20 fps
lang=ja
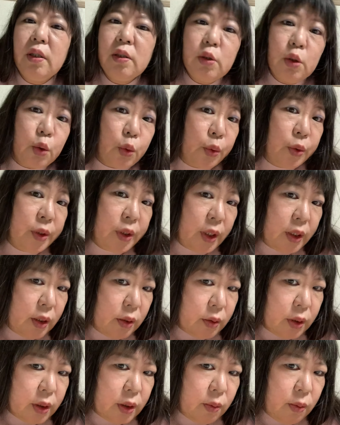そこに立って
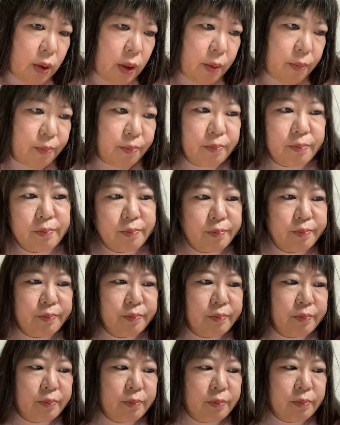る方は、
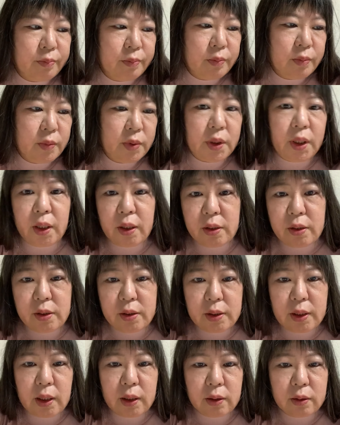店員
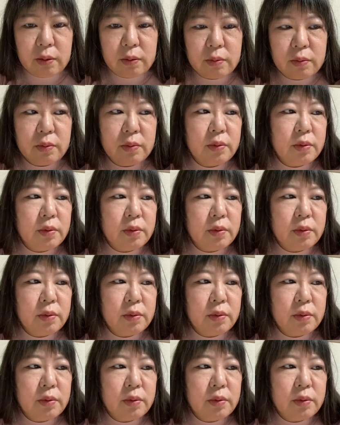さん。